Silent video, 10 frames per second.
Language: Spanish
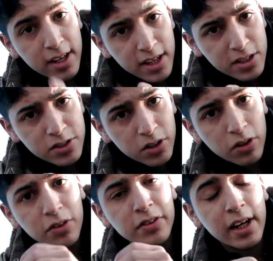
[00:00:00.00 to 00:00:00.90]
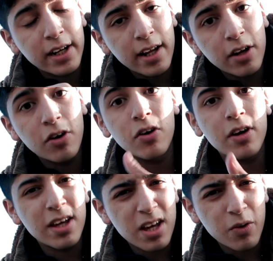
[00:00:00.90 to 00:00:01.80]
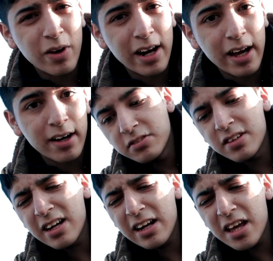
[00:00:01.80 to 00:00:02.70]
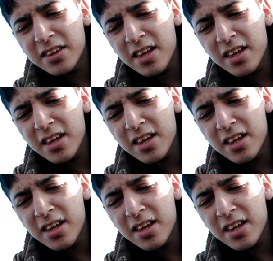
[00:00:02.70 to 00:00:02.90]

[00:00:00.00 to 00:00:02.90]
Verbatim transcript: ISO, del griego igualar, siglas